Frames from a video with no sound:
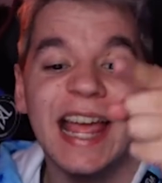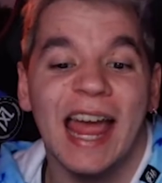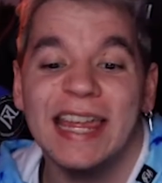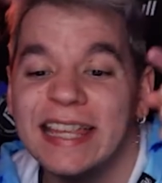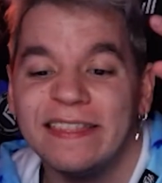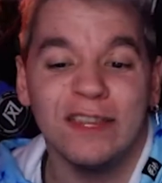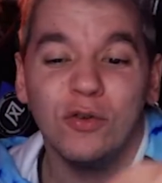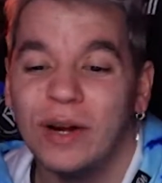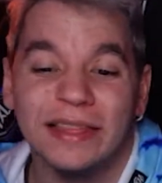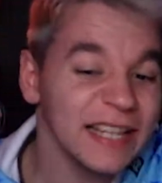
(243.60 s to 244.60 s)
ahí,
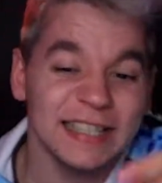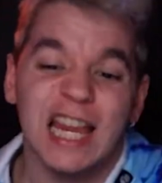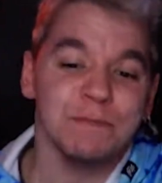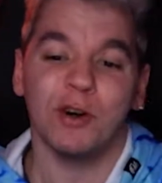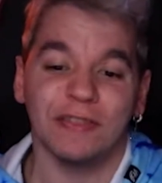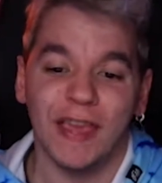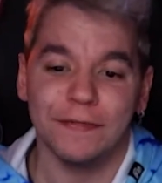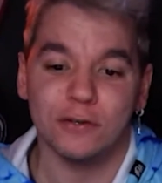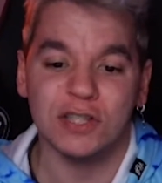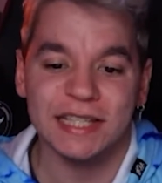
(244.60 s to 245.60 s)

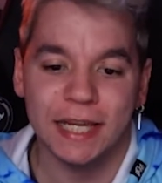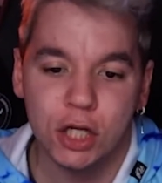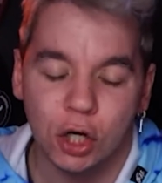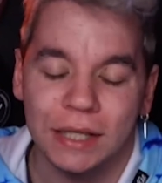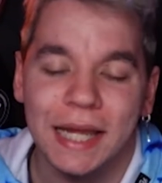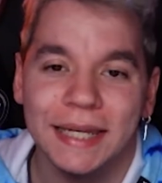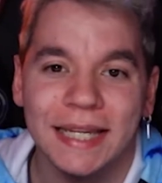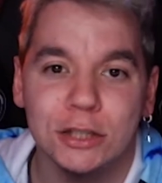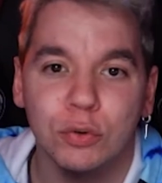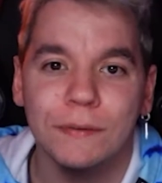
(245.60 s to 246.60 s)
56%, sí señor.
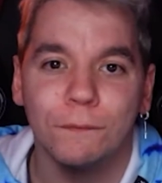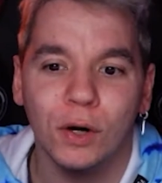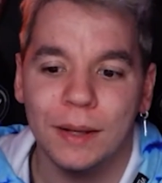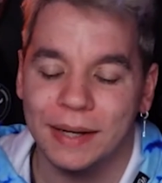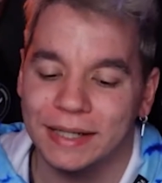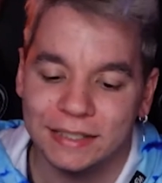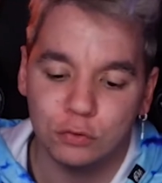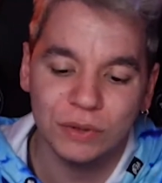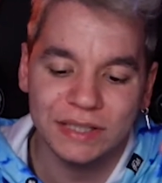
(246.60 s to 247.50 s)
Nesquik forever, Nesquik